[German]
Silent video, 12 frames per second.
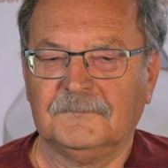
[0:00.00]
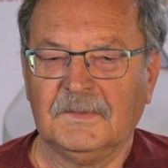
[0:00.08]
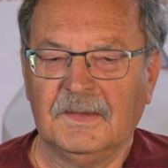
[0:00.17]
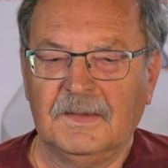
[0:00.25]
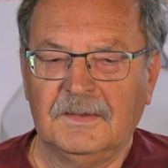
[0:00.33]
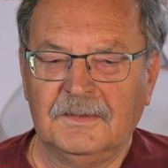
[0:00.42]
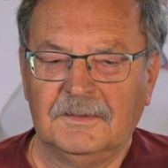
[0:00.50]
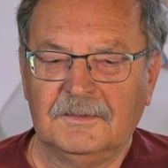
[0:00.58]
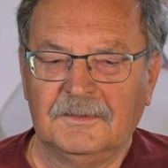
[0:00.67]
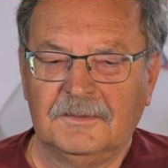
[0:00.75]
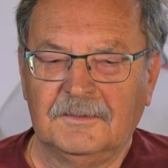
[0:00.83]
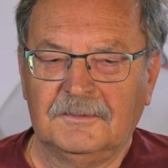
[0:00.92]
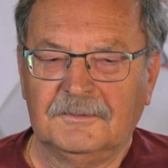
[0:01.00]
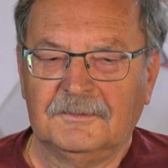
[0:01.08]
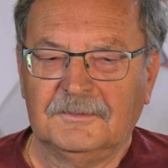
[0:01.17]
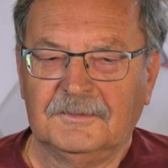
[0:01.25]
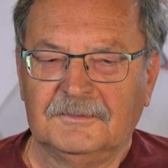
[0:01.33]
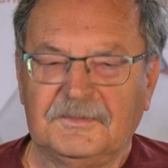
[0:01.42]
Dietmar, was ist dran?
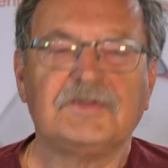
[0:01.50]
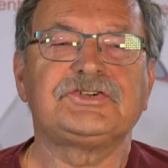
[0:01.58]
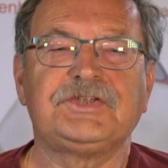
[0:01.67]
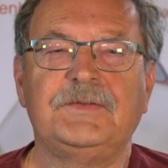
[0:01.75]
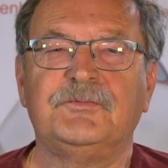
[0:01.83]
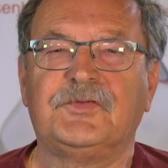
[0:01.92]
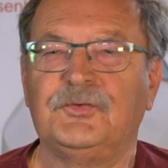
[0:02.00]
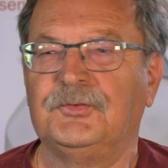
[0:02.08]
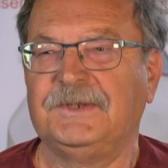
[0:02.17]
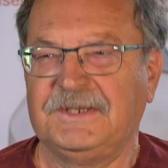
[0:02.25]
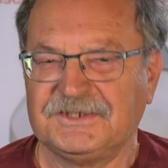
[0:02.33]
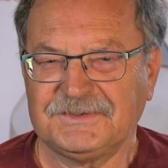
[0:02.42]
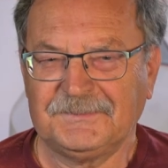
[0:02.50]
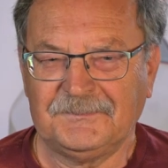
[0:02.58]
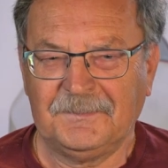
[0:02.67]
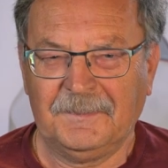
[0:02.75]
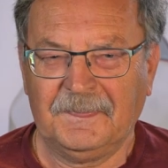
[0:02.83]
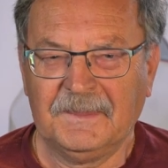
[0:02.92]
Das stimmt so nicht.
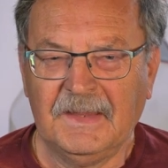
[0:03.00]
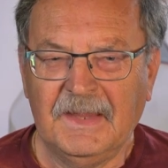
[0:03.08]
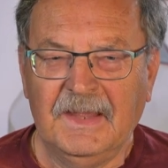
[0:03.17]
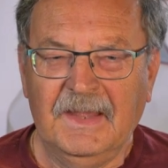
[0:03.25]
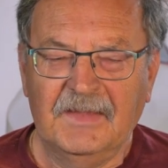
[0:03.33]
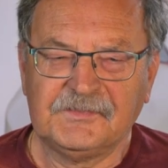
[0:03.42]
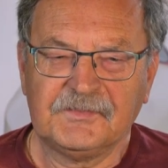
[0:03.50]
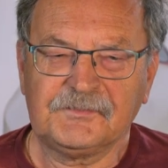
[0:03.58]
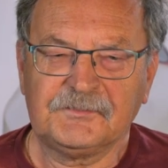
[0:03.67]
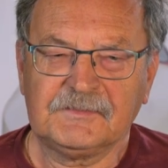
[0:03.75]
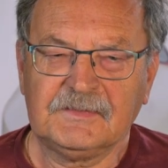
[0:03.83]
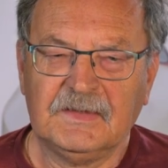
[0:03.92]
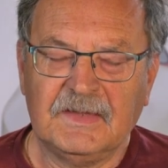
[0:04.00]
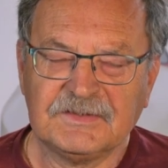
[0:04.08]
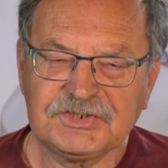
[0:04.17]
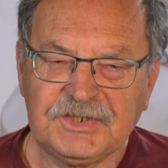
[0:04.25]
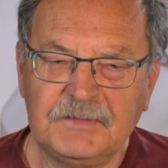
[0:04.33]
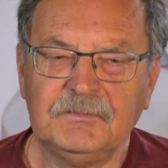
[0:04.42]
Es, ist, es
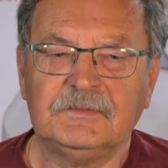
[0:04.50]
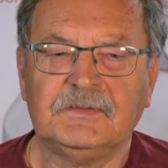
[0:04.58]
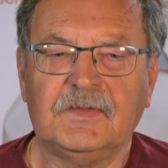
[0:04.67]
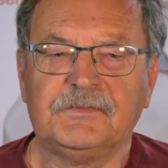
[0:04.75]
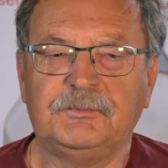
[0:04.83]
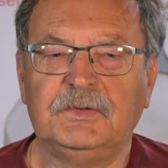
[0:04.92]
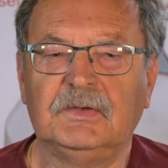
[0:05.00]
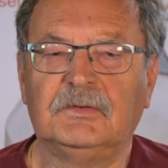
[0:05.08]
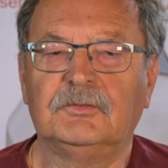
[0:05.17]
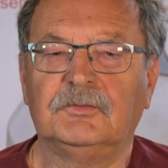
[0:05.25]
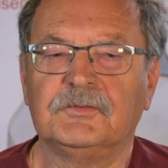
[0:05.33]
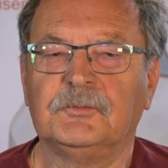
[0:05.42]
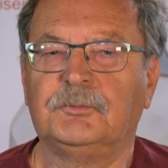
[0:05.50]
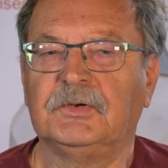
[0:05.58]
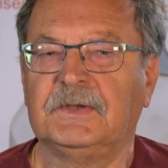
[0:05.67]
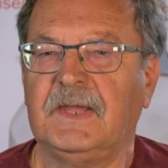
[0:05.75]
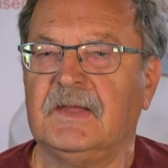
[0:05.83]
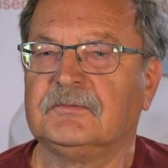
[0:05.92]
stimmt, dass wir unser
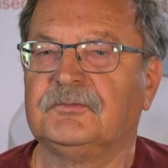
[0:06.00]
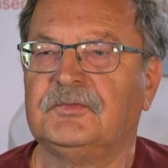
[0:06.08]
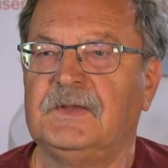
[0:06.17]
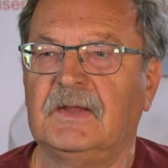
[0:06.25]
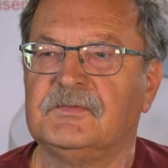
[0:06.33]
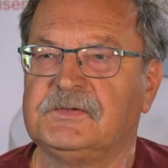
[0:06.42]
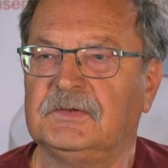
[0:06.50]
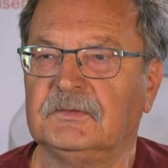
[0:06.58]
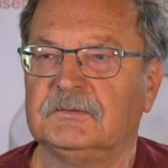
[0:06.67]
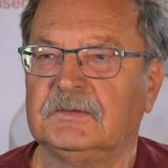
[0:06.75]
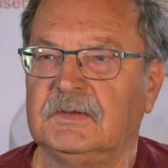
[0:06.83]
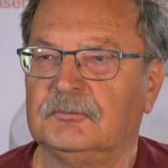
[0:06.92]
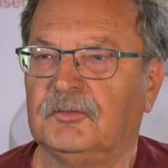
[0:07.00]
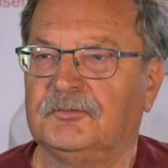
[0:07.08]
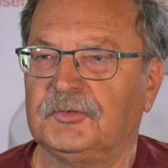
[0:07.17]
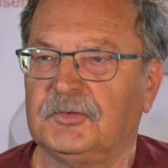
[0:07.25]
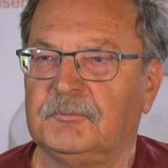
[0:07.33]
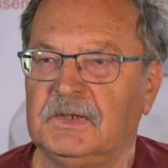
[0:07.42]
Projekt finanzieren über
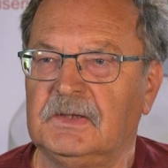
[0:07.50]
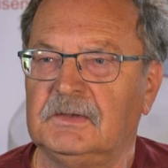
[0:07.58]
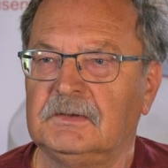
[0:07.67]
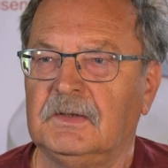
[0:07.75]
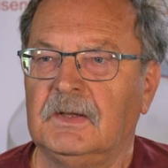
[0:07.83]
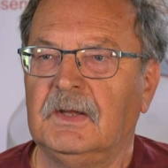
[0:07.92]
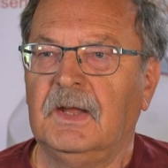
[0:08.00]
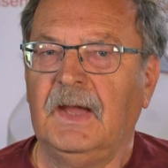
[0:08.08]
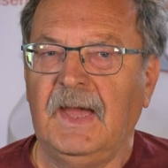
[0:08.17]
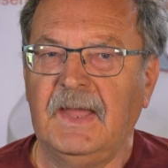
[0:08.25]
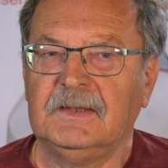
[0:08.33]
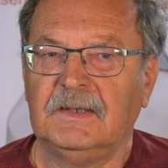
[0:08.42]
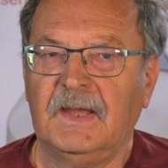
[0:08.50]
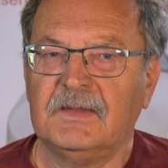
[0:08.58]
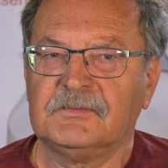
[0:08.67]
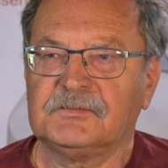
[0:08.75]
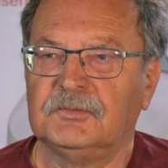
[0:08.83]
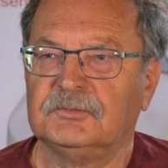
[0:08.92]
Fördermittel,
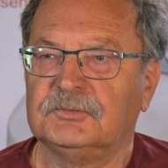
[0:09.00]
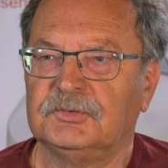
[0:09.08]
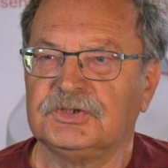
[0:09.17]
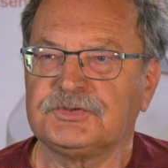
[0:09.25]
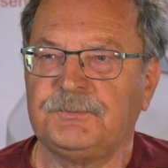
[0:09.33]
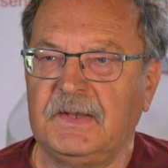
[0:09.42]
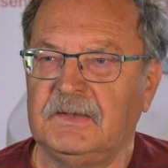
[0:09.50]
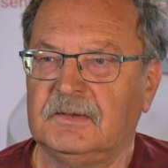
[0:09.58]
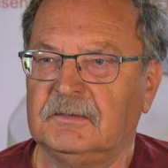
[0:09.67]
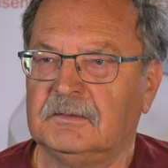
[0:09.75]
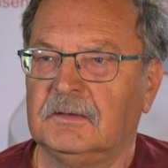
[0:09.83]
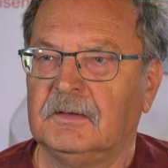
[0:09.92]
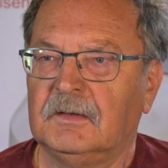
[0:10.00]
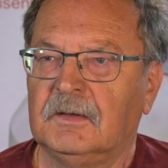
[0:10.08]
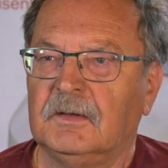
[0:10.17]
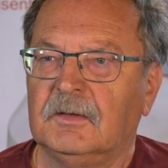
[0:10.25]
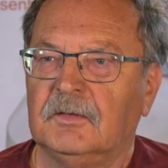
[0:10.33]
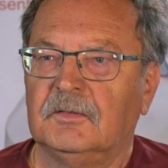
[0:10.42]
Eigenleistung und Spenden
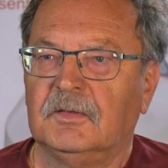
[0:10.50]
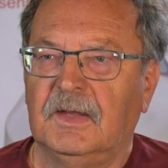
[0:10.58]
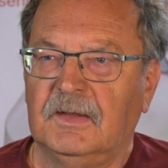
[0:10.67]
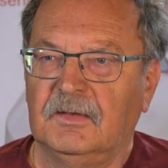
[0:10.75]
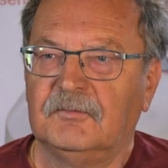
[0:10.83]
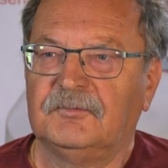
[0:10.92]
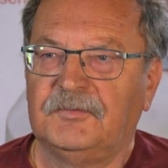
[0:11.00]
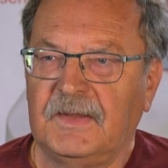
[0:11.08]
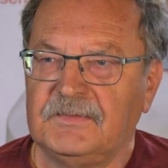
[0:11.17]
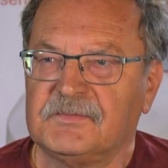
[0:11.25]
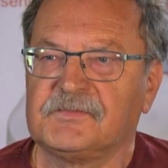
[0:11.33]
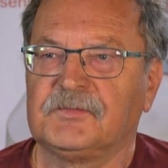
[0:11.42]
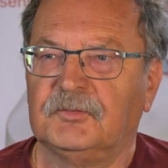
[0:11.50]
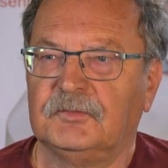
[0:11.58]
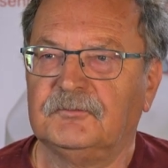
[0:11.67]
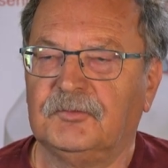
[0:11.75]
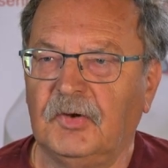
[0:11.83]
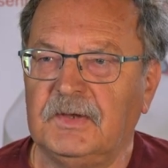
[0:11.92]
äh, Fans
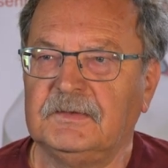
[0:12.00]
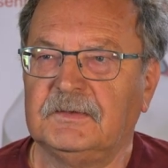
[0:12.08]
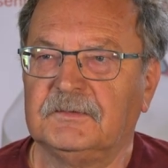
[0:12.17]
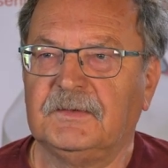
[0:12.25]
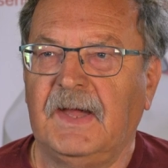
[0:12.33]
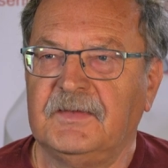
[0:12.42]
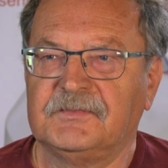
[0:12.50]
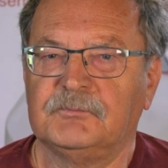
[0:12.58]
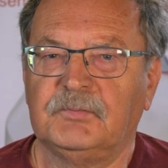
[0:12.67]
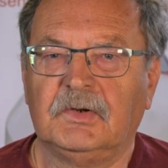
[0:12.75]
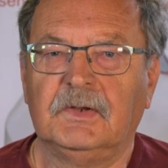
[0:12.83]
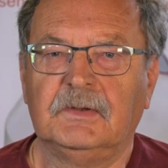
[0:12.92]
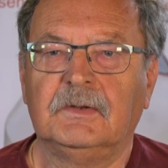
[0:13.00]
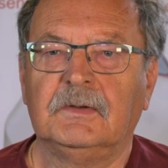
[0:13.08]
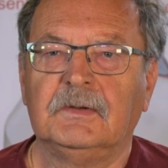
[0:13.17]
und Freunde der Eisenbahn.